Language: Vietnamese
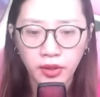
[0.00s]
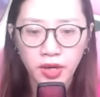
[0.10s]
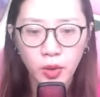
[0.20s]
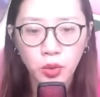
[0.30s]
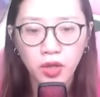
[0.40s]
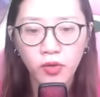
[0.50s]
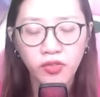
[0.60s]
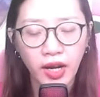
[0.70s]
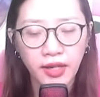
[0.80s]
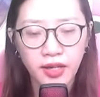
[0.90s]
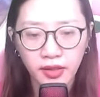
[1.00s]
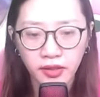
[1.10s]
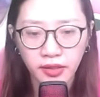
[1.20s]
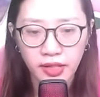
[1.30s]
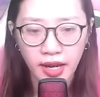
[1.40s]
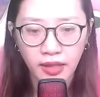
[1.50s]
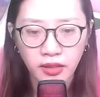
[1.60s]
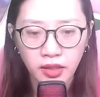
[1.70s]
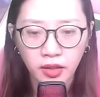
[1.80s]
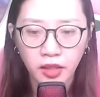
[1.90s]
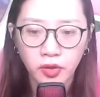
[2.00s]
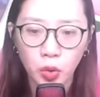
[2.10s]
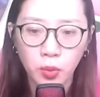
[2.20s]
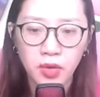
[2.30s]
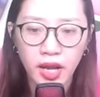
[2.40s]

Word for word: nếu không phải là cường giả thì cũng